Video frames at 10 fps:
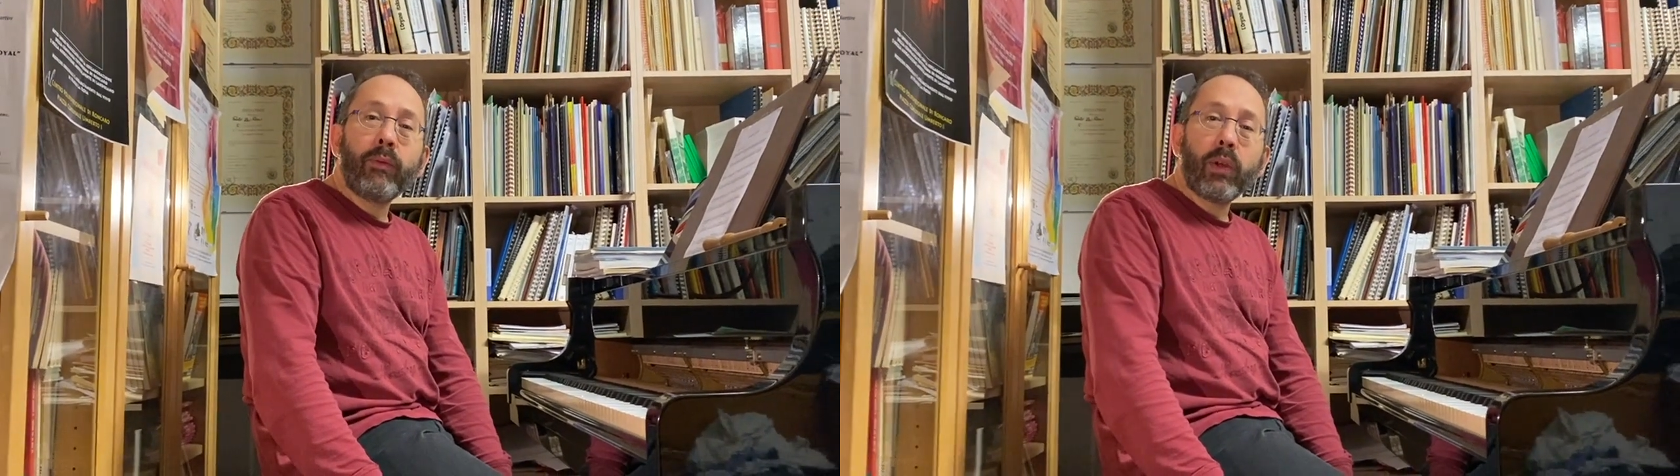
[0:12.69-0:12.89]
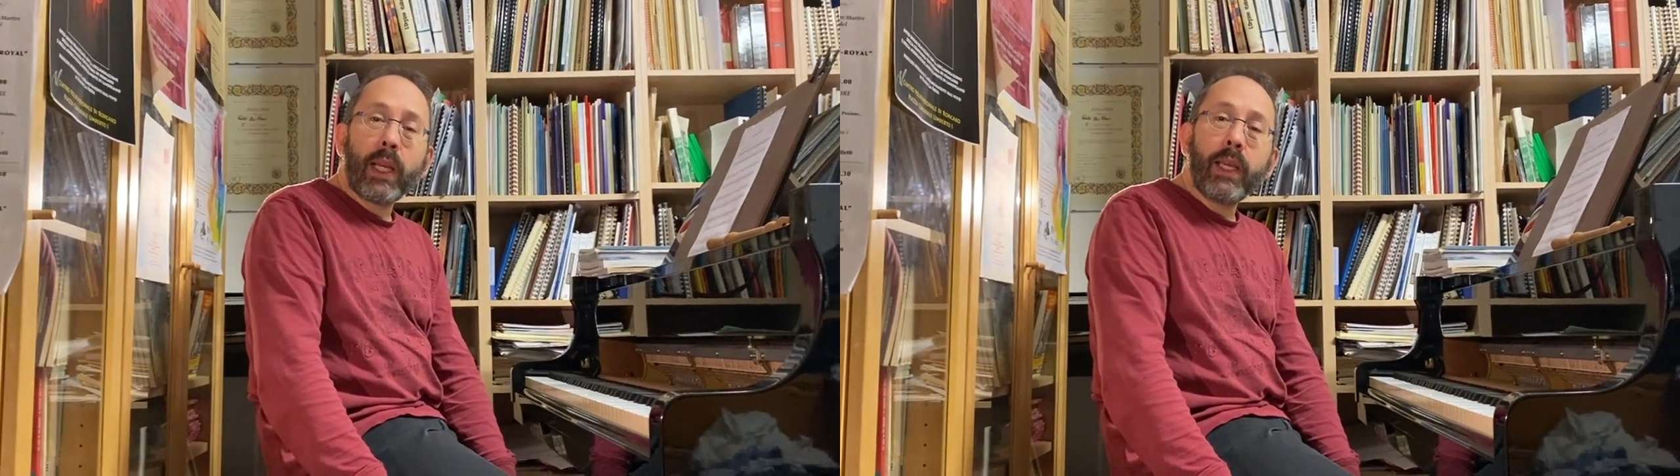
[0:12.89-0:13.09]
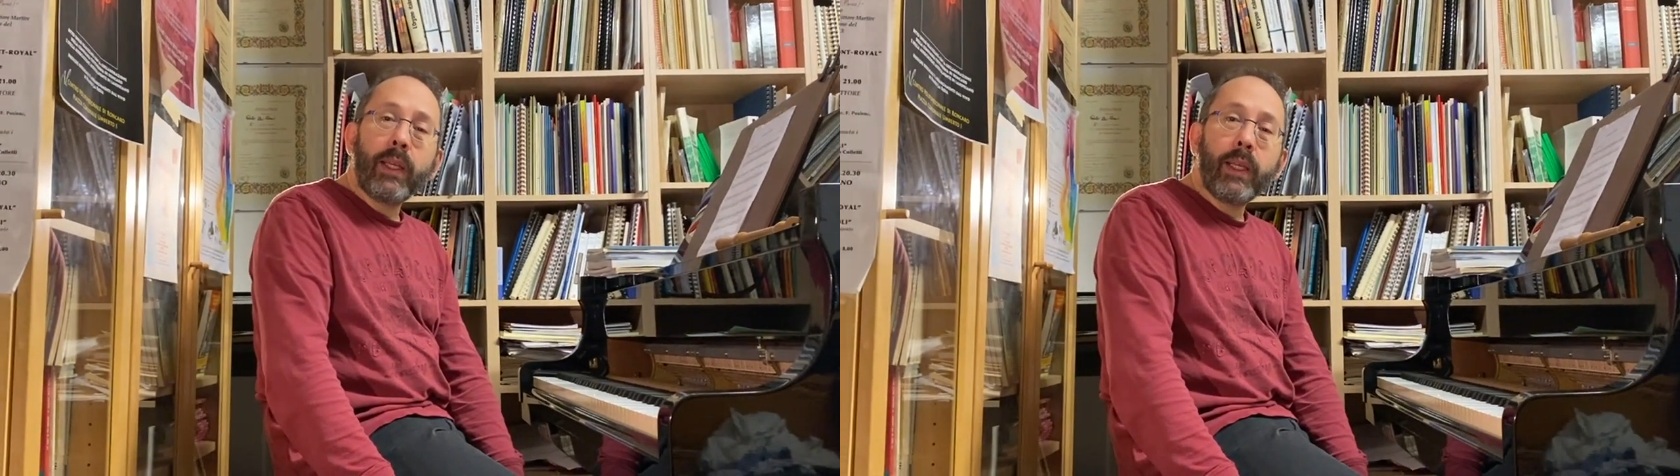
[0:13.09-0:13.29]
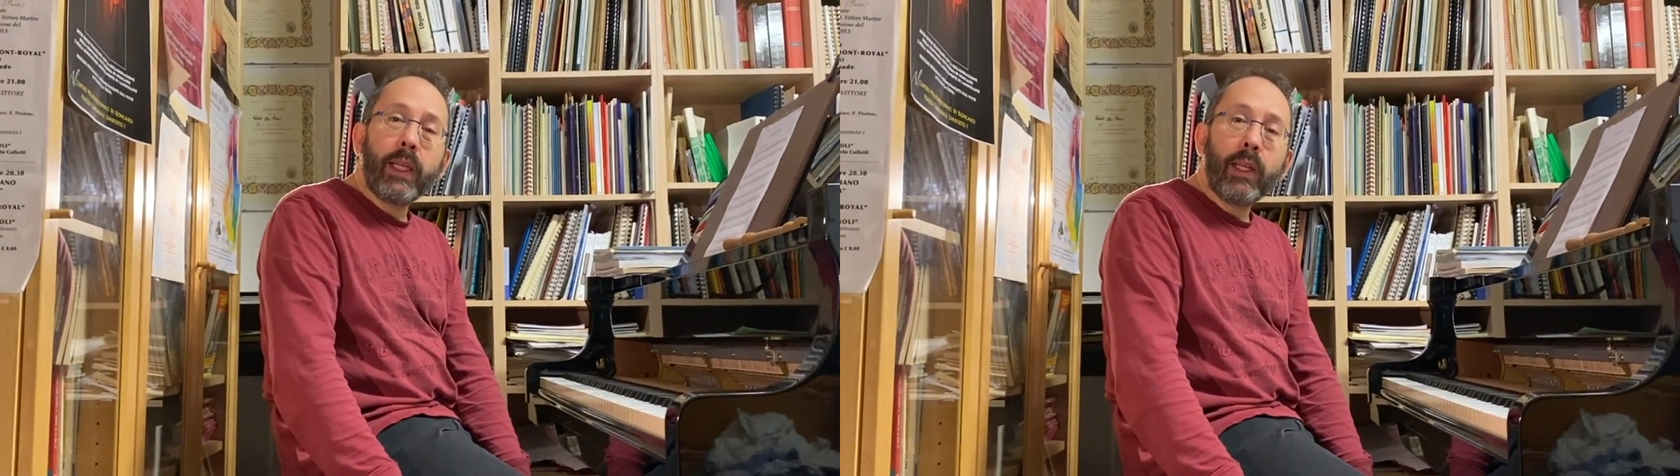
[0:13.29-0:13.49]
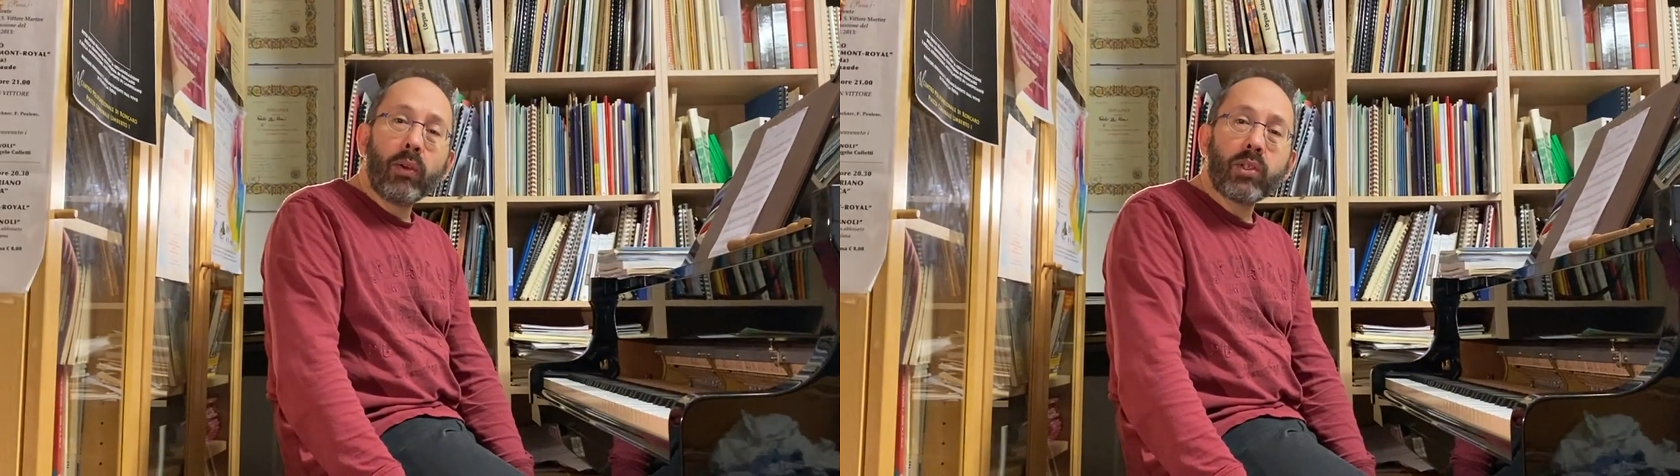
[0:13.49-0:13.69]

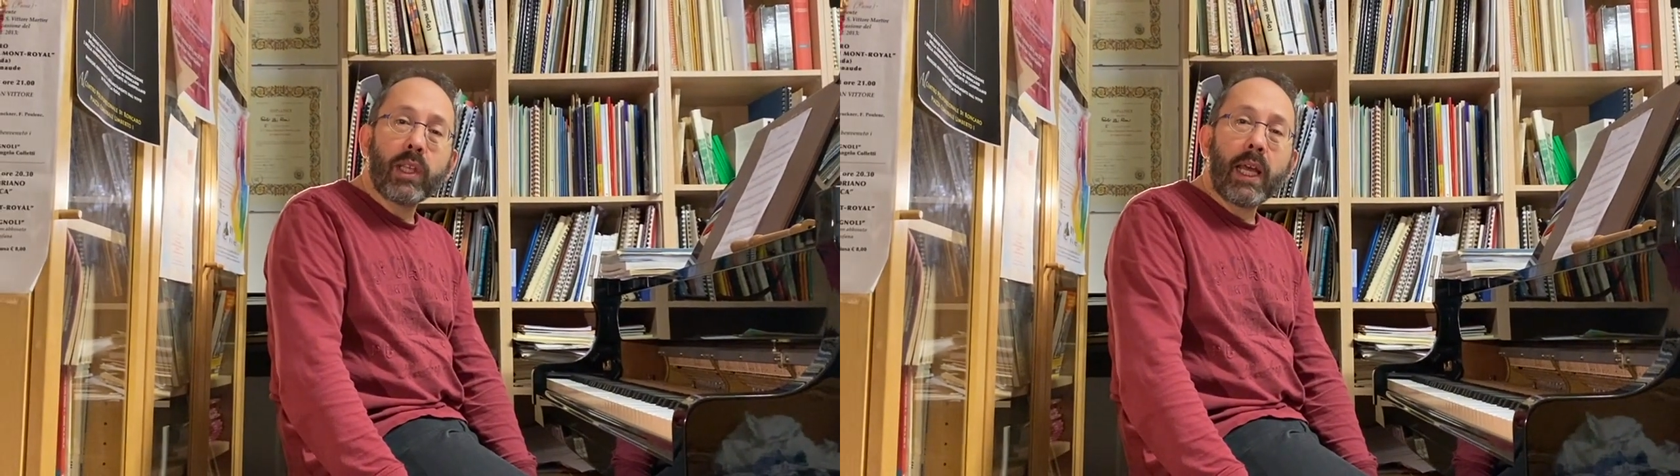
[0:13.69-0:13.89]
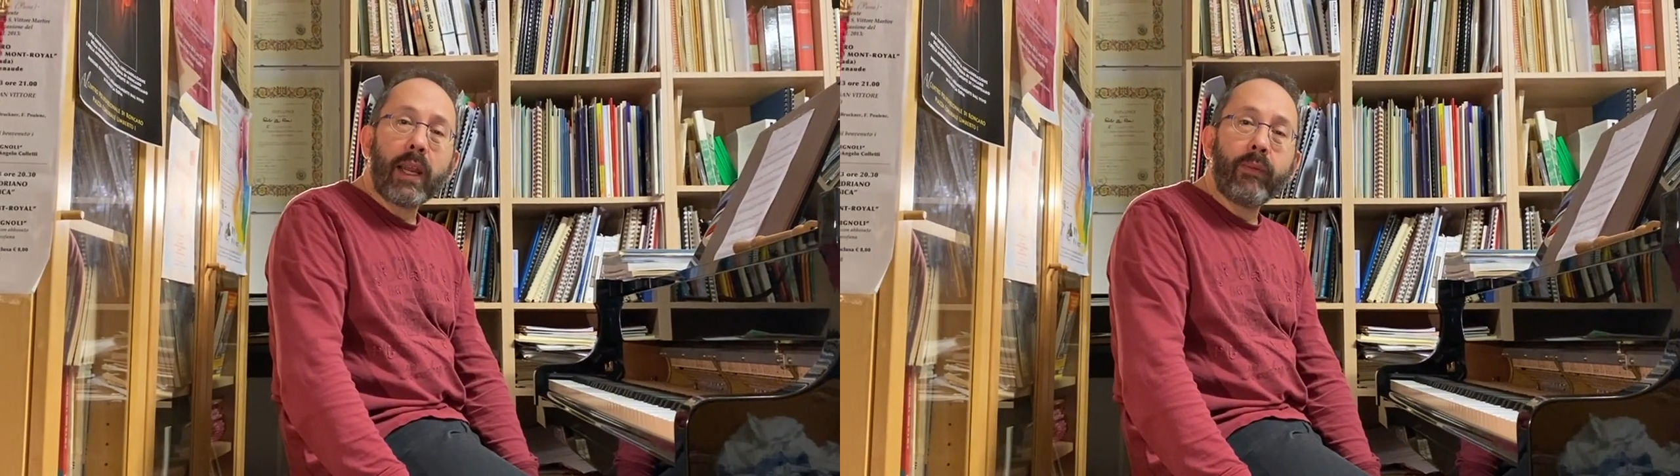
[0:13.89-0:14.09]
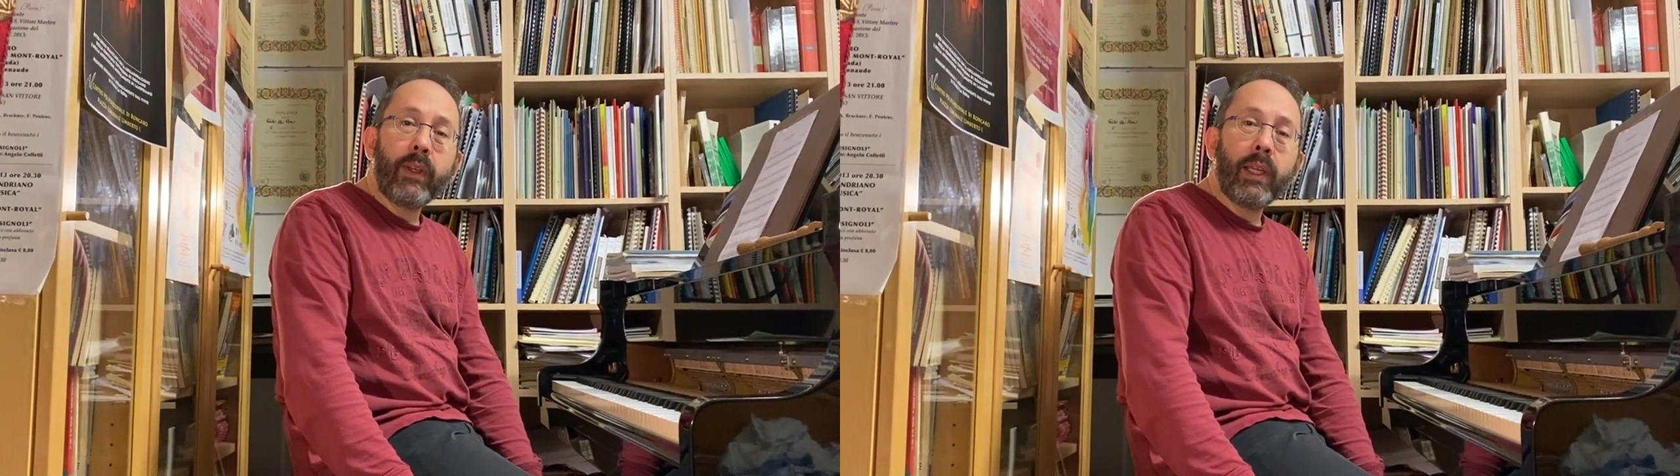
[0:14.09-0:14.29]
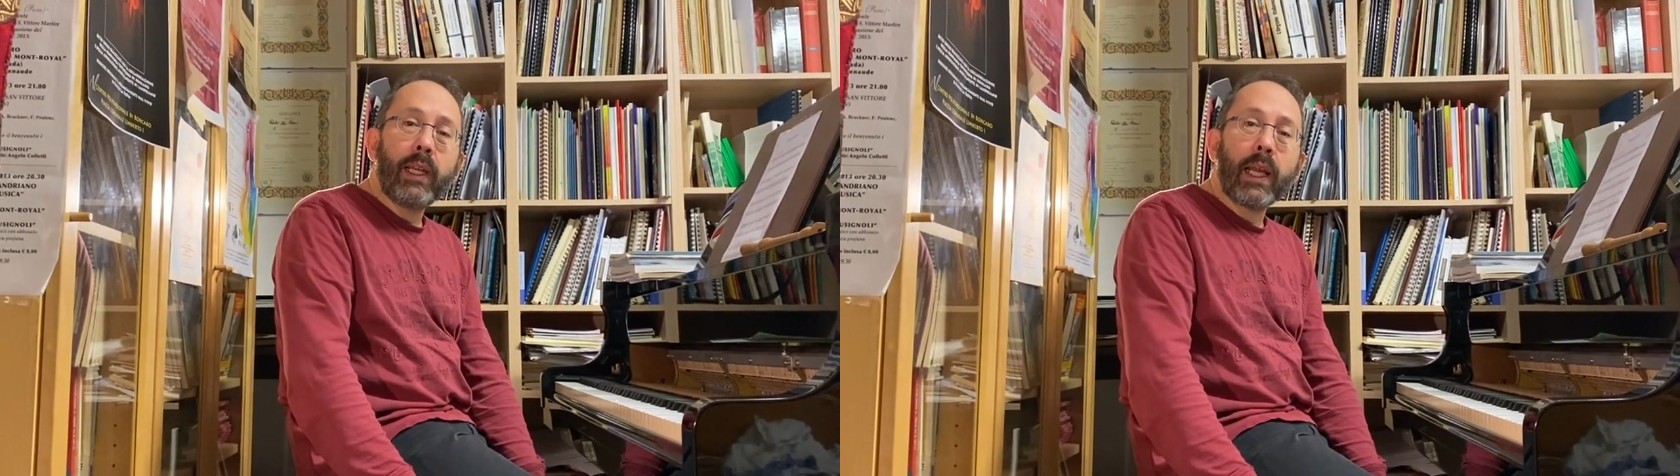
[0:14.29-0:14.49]
vorrei illustrarvi